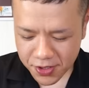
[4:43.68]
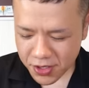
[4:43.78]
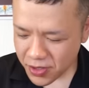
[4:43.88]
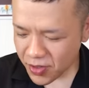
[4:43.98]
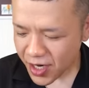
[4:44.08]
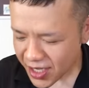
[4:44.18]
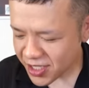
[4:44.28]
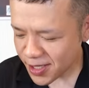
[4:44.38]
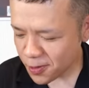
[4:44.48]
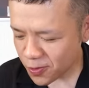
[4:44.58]
普通の
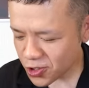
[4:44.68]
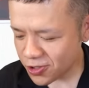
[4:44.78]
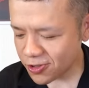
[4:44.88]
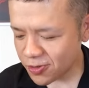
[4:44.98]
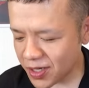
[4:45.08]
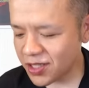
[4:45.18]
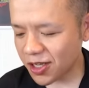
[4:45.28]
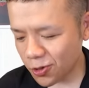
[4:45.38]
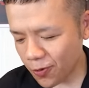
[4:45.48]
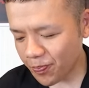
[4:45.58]
ライスでももちろんうまいんだ
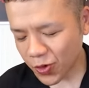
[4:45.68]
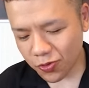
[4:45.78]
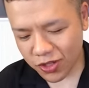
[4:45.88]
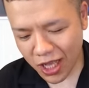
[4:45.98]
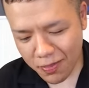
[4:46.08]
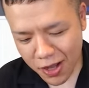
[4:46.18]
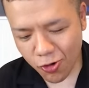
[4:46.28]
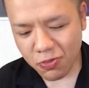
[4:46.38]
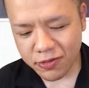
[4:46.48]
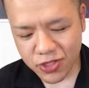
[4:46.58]
けどこの
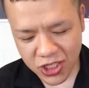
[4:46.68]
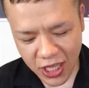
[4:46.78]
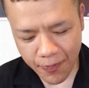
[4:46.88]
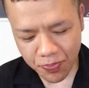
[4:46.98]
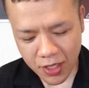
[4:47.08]
卵まぶしね